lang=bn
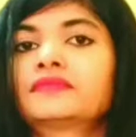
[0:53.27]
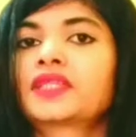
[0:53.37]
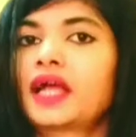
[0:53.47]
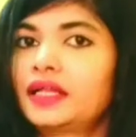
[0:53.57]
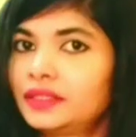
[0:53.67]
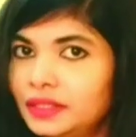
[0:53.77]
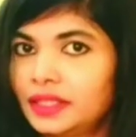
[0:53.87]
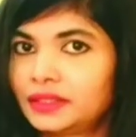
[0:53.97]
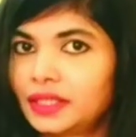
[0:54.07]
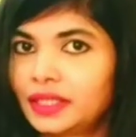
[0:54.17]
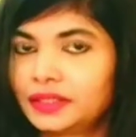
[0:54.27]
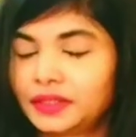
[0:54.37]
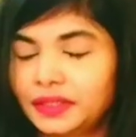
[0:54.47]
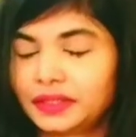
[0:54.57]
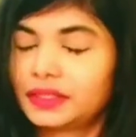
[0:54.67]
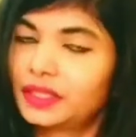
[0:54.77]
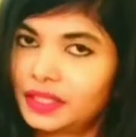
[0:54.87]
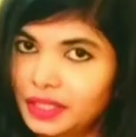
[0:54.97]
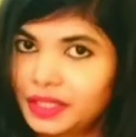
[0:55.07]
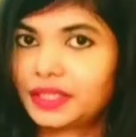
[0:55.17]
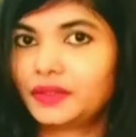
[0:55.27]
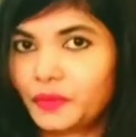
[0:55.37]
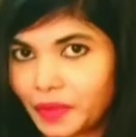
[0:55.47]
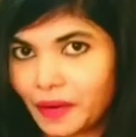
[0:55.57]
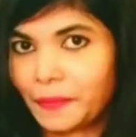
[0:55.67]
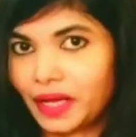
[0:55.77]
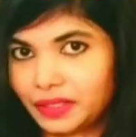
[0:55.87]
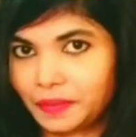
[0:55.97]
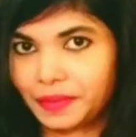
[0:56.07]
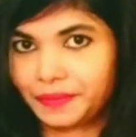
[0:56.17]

তাহলে জেনে নেওয়া যাক ইলিশ মাছ খেলে কি কি উপকার পাওয়া